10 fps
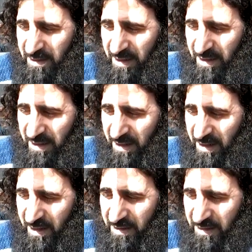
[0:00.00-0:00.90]
İyilikler
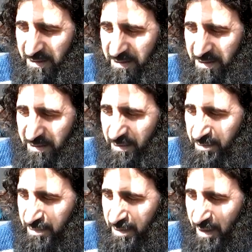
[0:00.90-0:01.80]
Allah'tandır ve
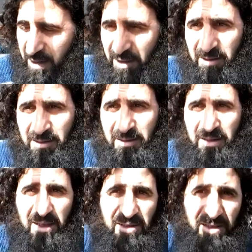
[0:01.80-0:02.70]
Allah
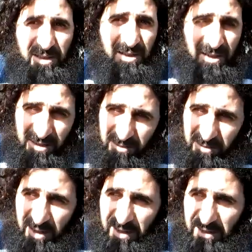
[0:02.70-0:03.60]
gerçekten
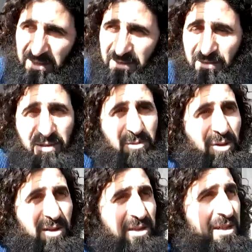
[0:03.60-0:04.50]
imtihan eder ve
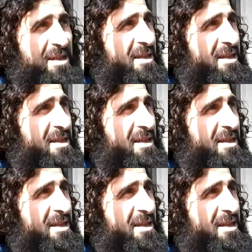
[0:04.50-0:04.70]
böylece